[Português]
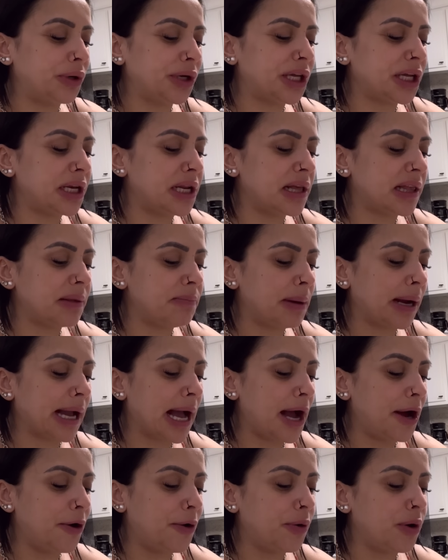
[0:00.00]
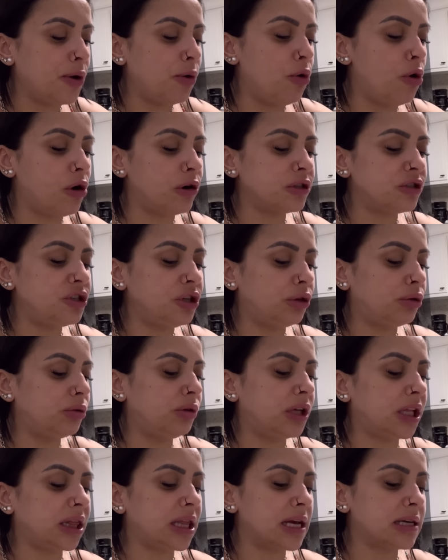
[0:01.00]
aqui nesse macarrão? Eu gosto de
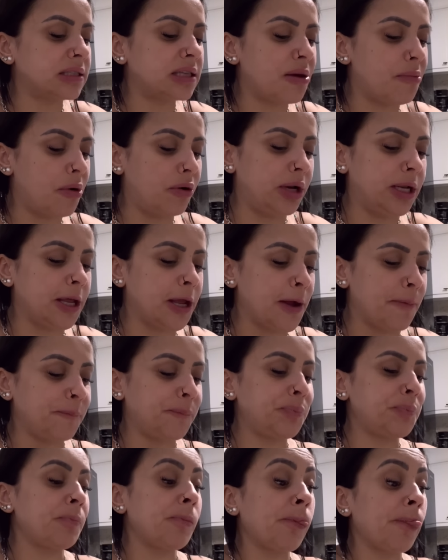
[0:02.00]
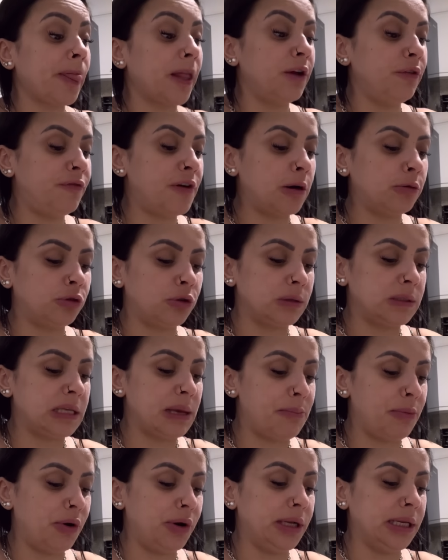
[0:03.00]
tudo que tem a cebolinha. E faltou
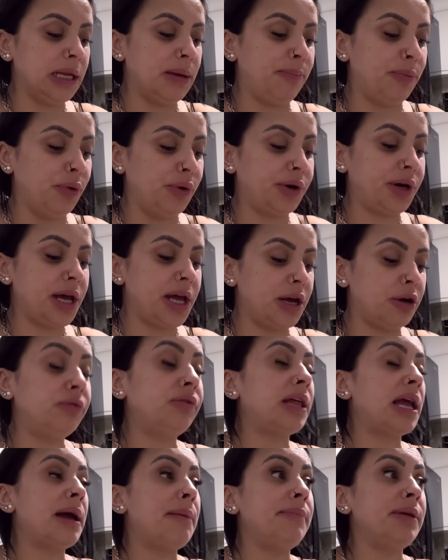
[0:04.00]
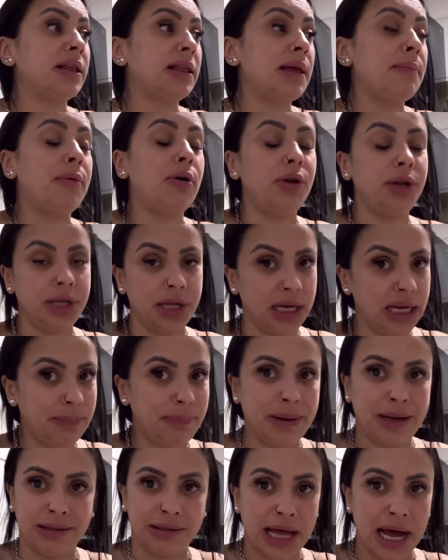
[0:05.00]
cebolinha, porque eu tenho a minha cebolinha ali
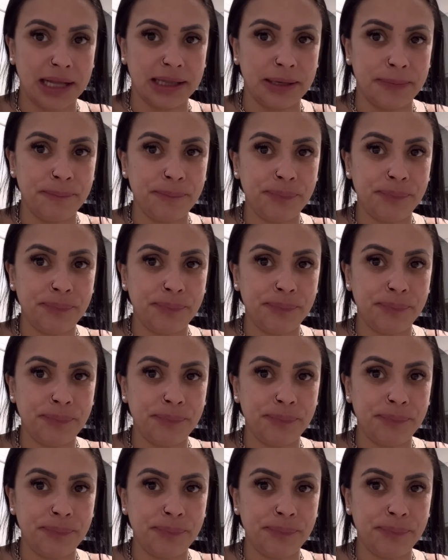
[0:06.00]
plantada.